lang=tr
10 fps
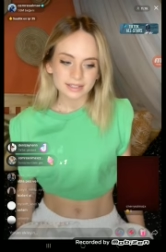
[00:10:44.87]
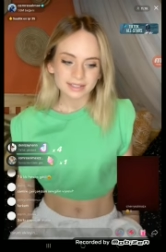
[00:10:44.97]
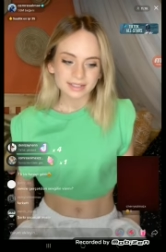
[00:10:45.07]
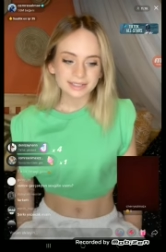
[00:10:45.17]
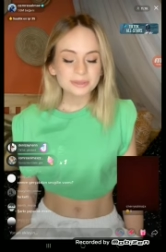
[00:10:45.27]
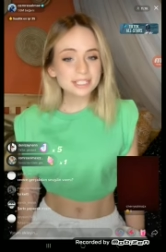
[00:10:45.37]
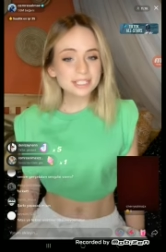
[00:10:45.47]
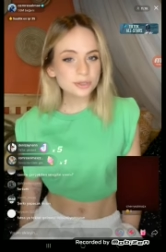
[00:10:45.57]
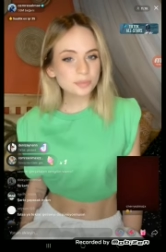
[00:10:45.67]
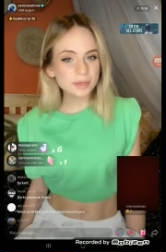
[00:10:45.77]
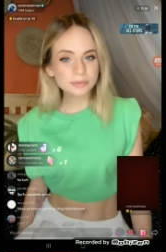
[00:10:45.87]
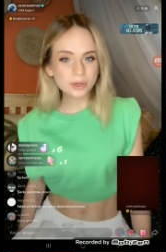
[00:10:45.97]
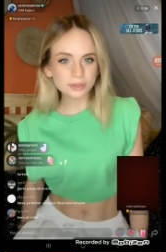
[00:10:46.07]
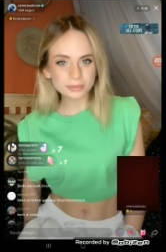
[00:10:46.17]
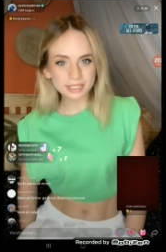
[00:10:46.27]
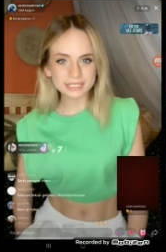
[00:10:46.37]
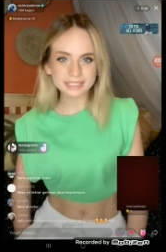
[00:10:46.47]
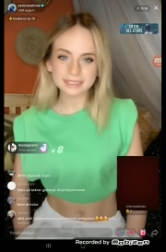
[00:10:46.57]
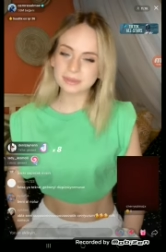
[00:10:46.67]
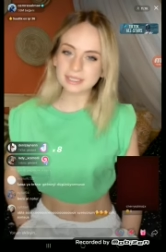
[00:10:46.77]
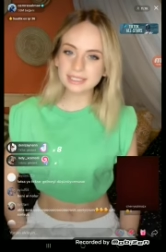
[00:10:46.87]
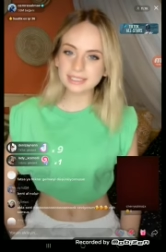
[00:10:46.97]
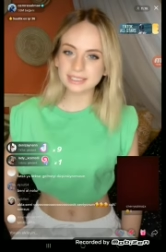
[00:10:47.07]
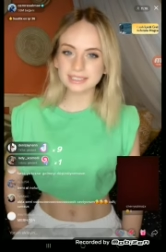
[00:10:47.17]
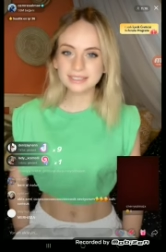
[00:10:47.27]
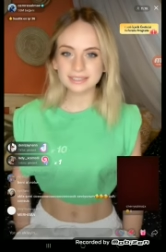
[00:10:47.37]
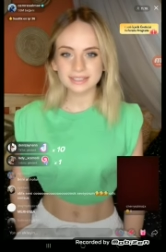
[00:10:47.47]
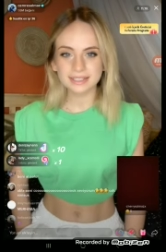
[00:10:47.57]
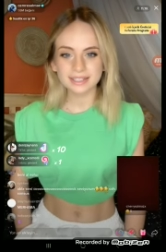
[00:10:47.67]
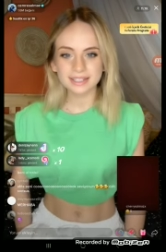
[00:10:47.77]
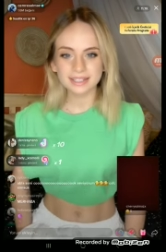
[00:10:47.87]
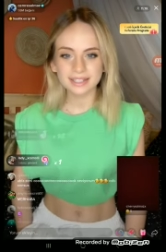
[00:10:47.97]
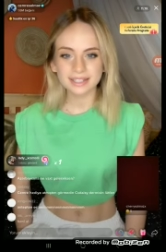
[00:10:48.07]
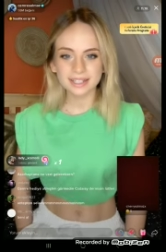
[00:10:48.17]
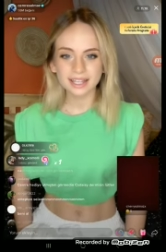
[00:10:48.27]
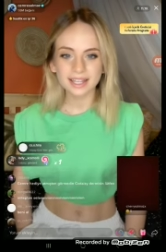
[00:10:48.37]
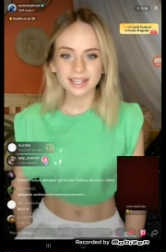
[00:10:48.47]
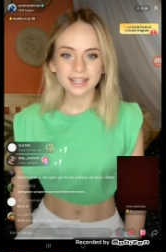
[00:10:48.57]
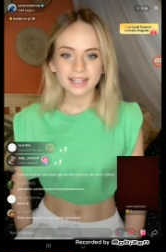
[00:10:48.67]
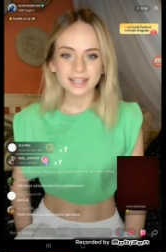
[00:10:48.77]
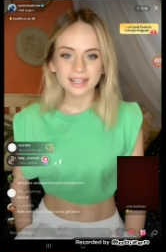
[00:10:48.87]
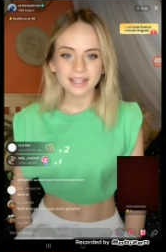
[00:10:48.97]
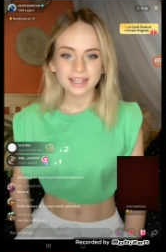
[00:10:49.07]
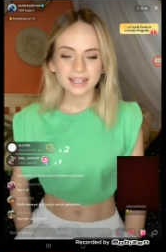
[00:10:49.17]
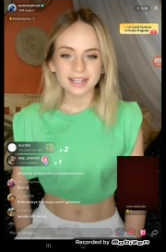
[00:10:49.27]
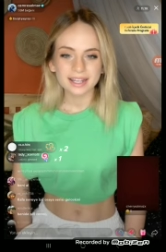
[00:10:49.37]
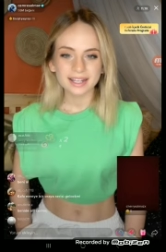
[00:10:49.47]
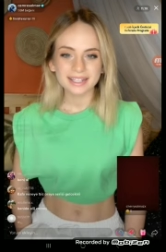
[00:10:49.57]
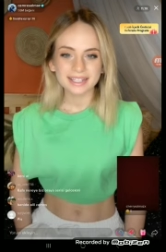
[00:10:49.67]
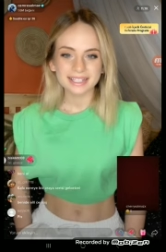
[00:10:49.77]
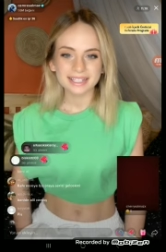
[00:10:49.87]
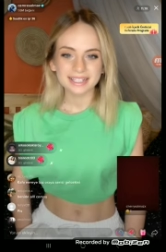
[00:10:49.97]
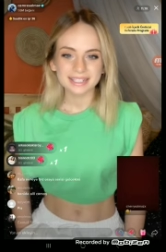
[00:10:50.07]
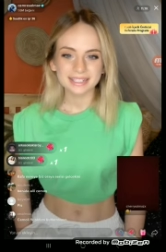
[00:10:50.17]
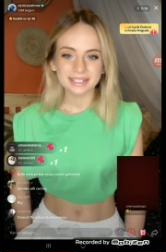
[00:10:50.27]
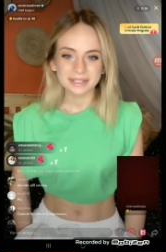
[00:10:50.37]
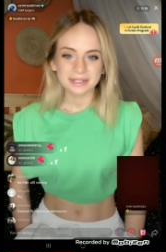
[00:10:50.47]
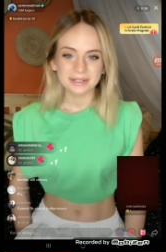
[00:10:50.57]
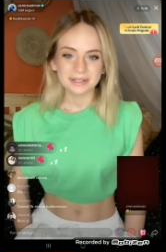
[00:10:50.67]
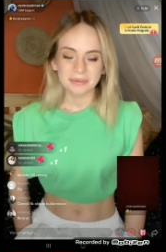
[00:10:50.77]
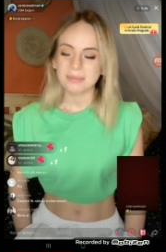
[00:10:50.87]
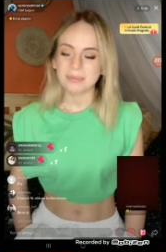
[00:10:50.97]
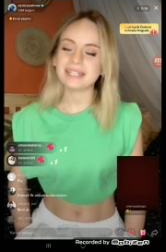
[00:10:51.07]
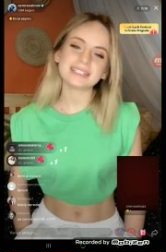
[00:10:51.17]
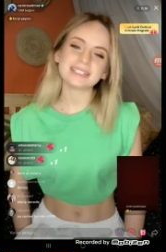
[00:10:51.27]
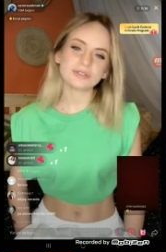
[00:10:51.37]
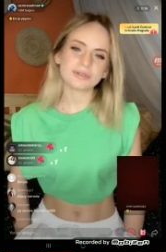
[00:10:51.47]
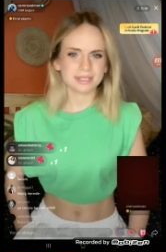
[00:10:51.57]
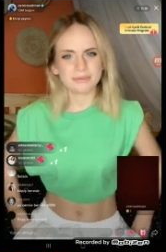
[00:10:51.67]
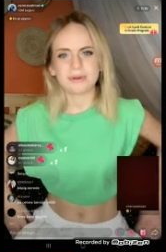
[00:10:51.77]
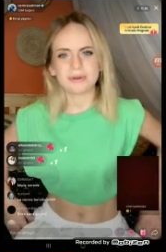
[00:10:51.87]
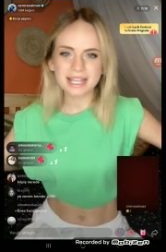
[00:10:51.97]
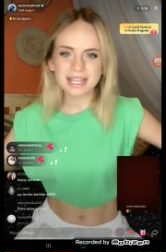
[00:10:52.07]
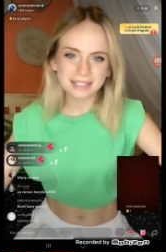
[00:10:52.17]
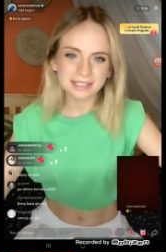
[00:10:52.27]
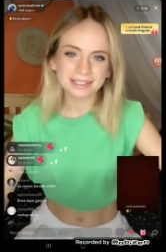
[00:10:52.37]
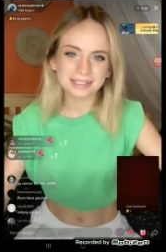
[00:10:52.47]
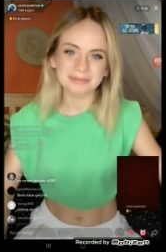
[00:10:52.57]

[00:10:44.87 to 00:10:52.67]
Güneş çok memnun oldum tanıştığıma. Nasılsın? ben de. Ben seni çok seviyorum. Ben de seni çok seviyorum. Gel sarılalım.